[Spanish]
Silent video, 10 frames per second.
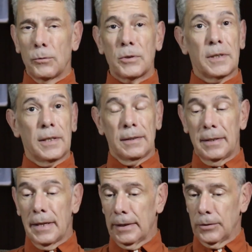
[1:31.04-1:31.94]
nuestra
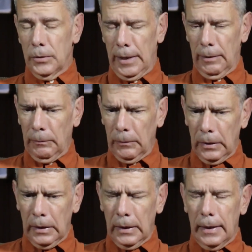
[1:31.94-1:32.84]
identidad nacional.
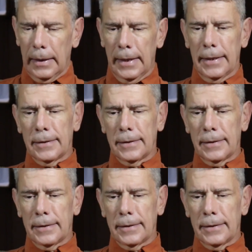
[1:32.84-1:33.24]
En